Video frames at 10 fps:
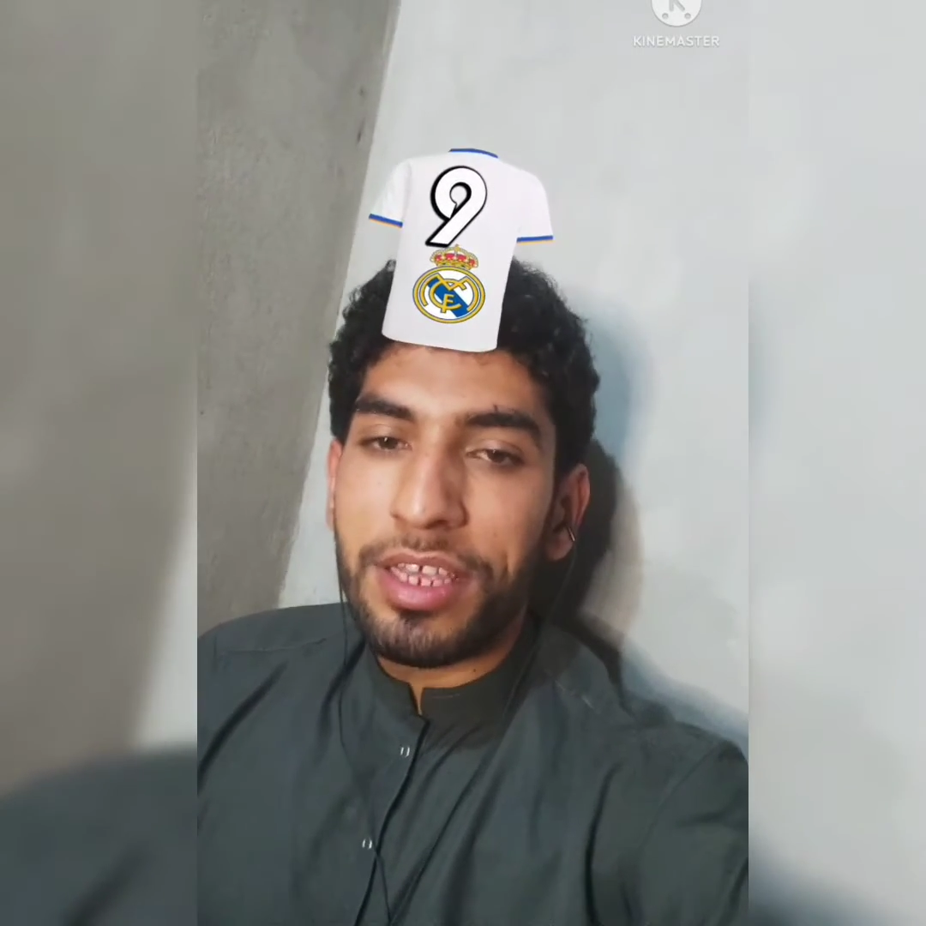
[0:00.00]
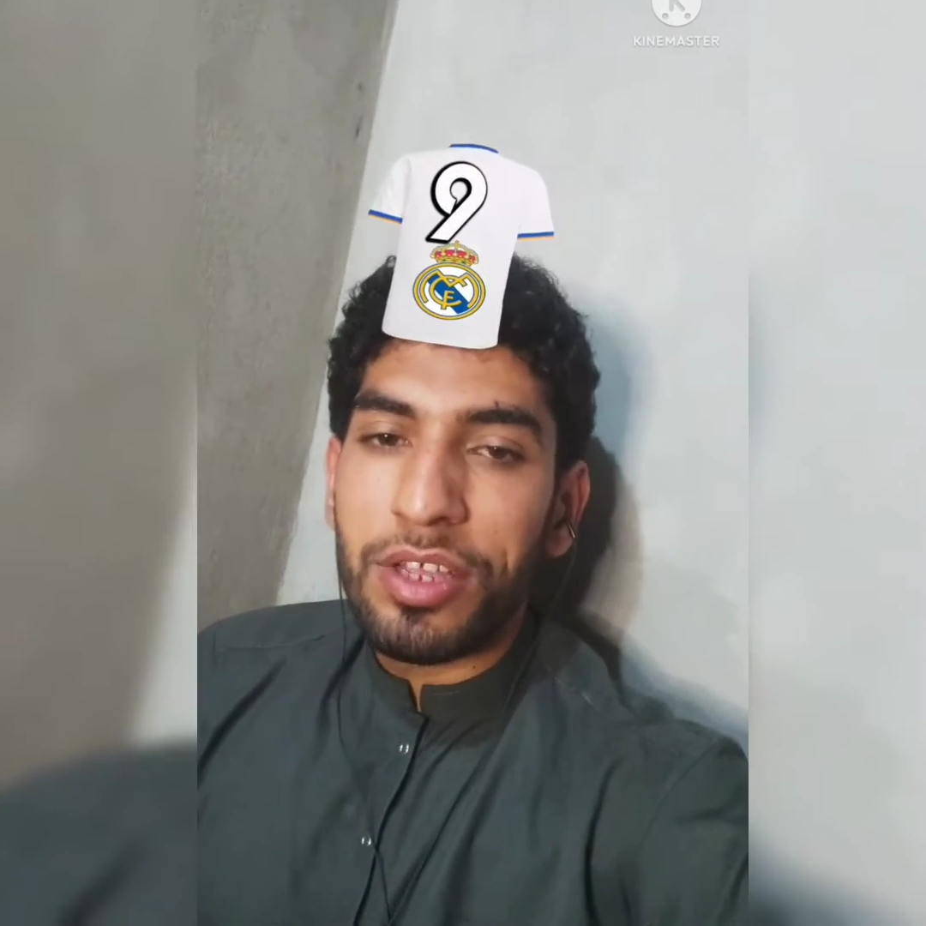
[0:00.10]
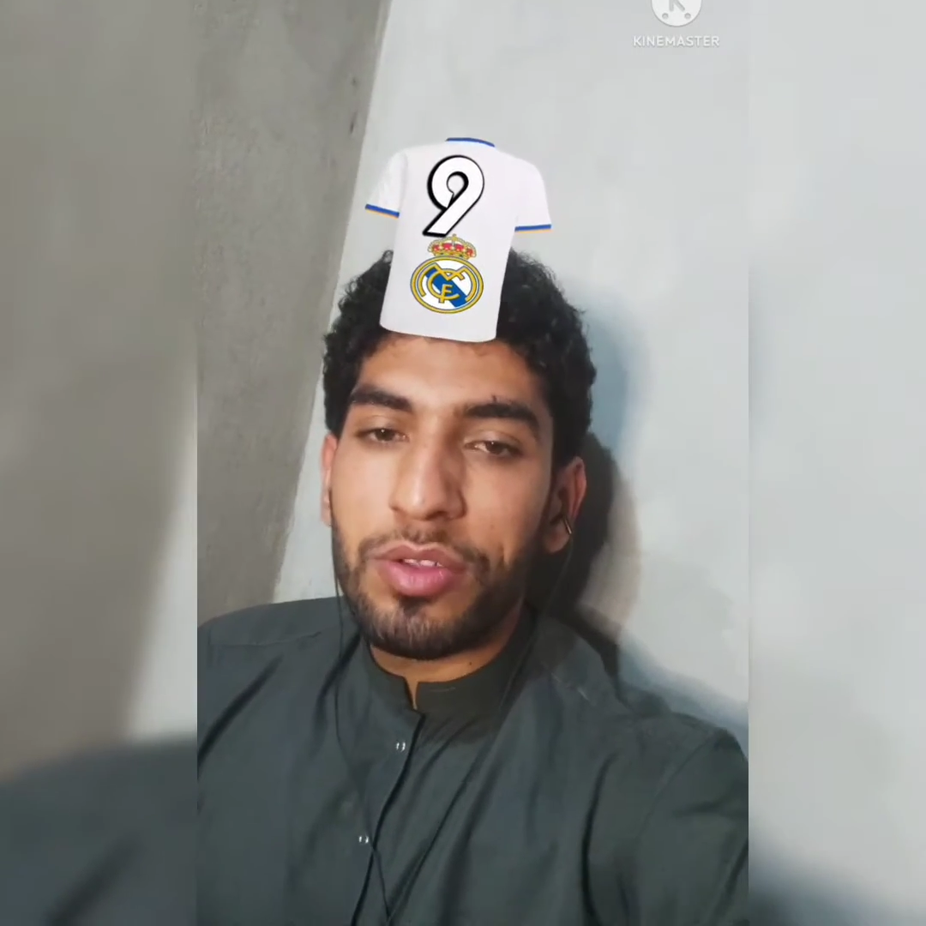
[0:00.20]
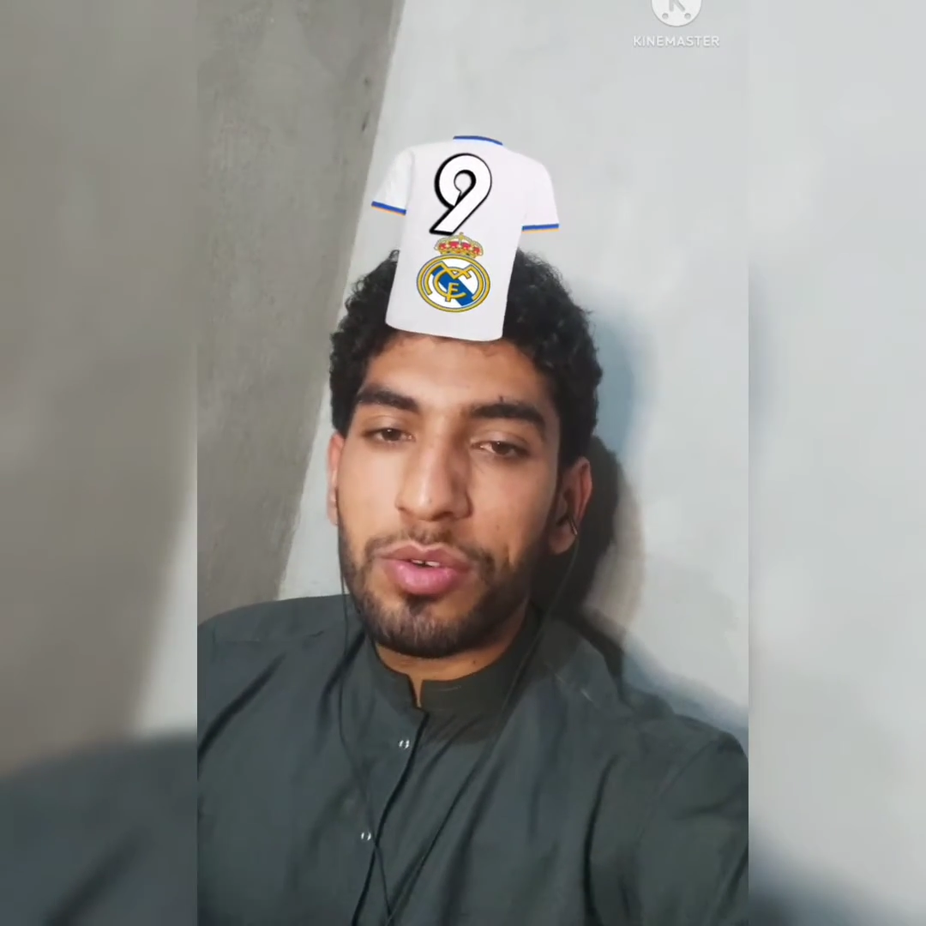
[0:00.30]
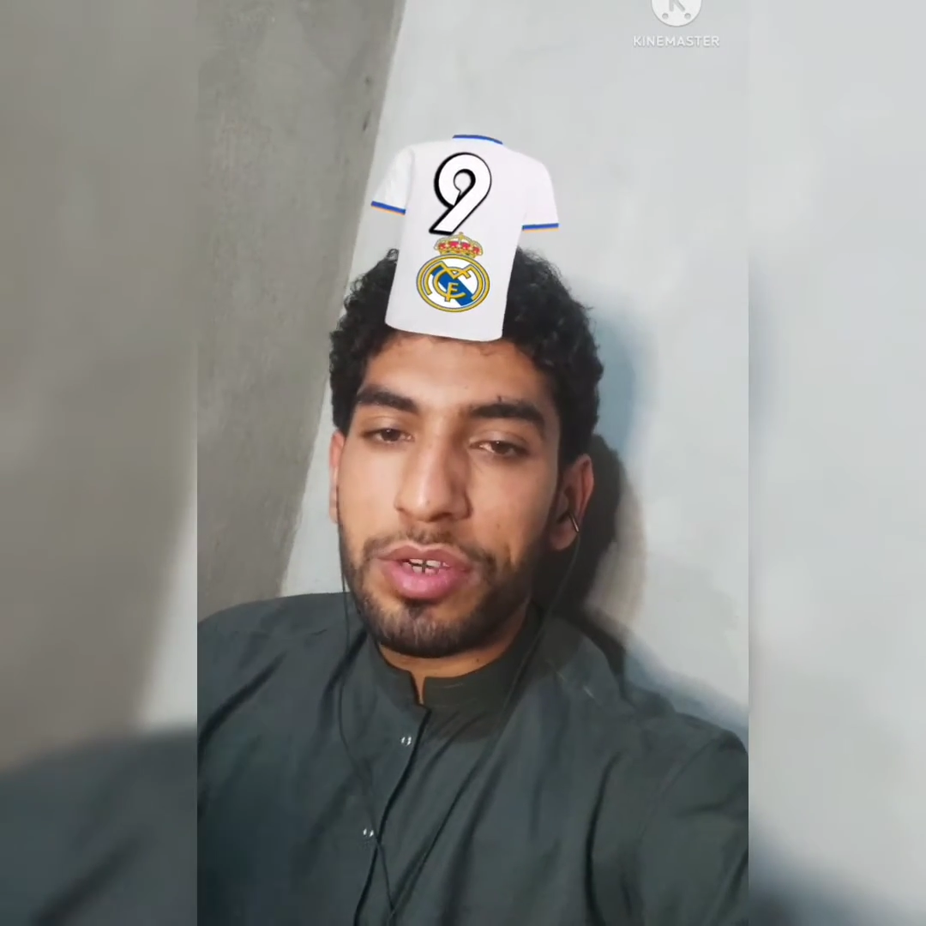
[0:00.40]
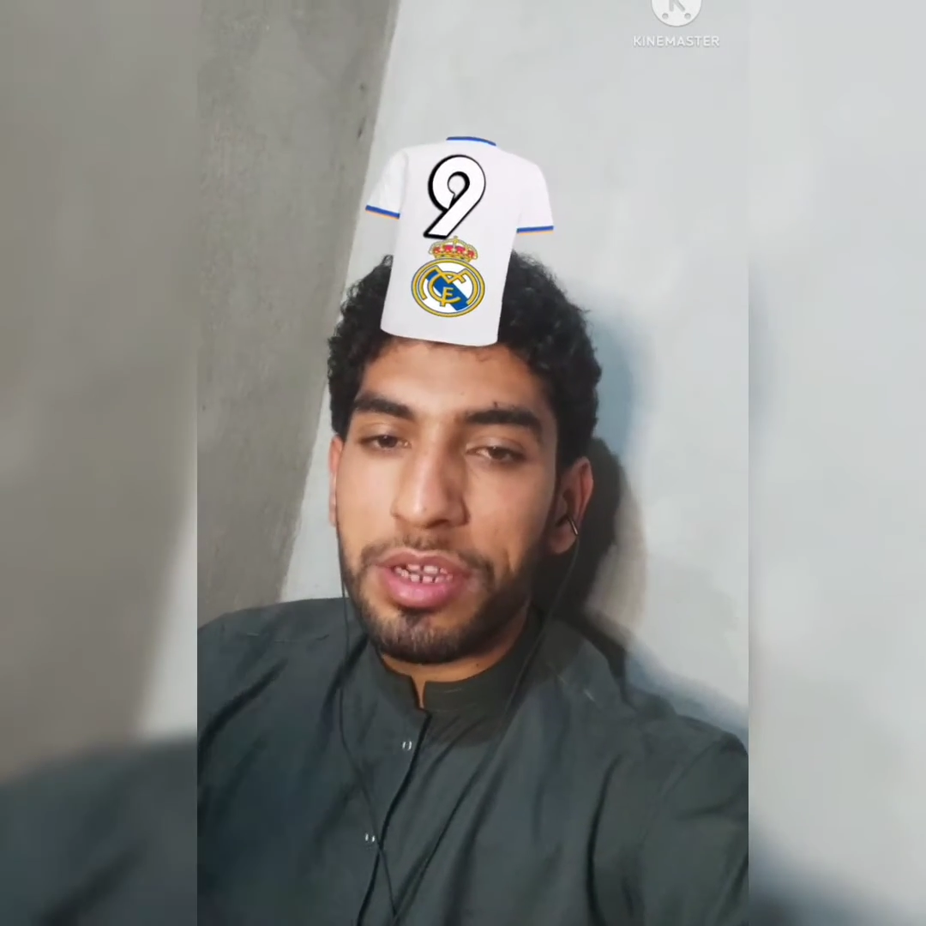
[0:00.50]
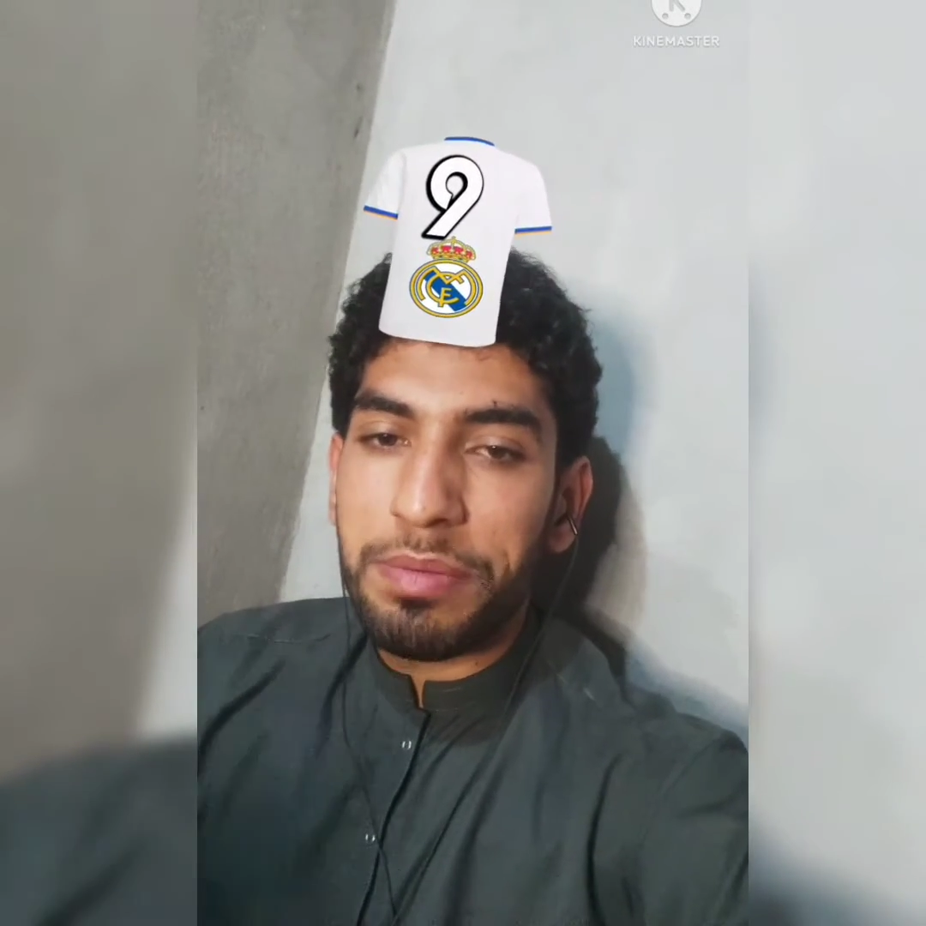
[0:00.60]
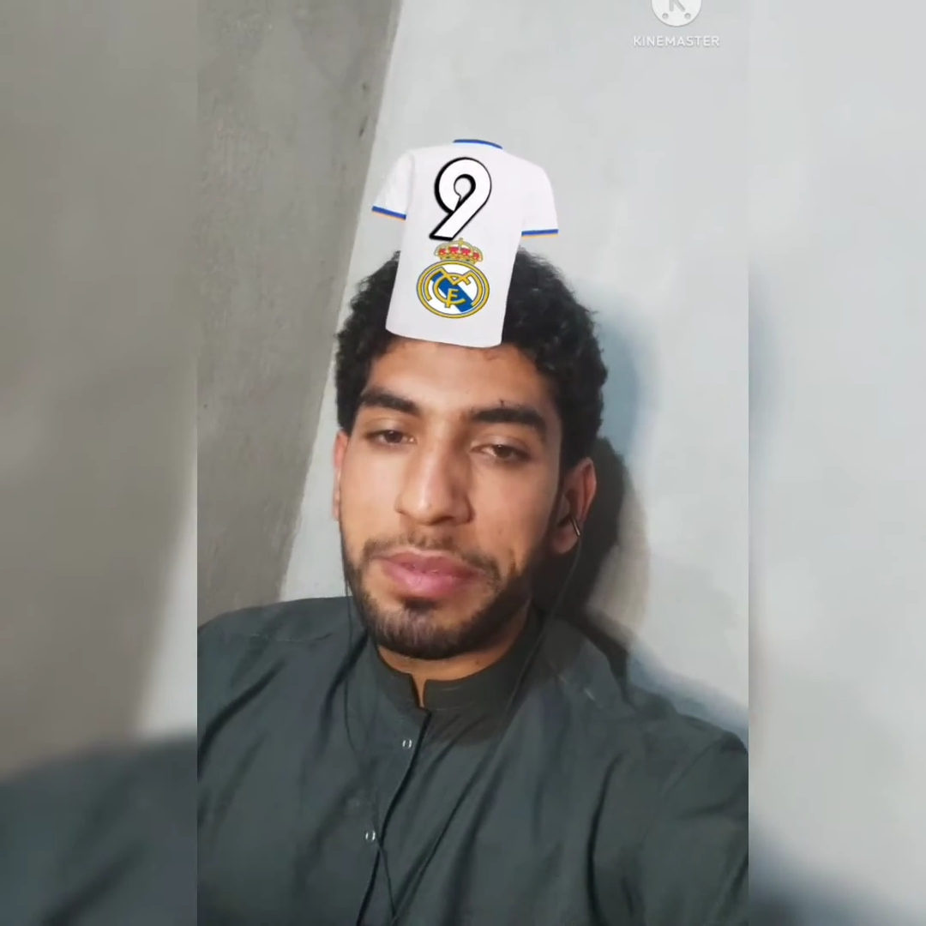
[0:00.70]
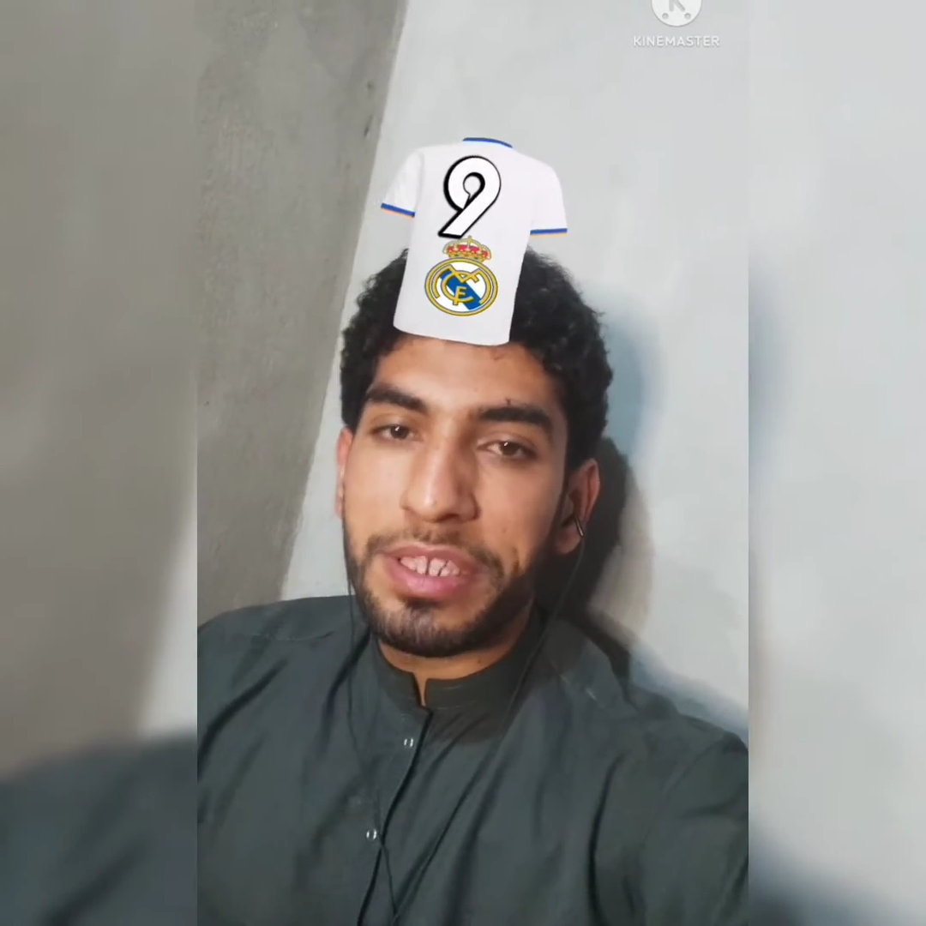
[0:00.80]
ये तो करीम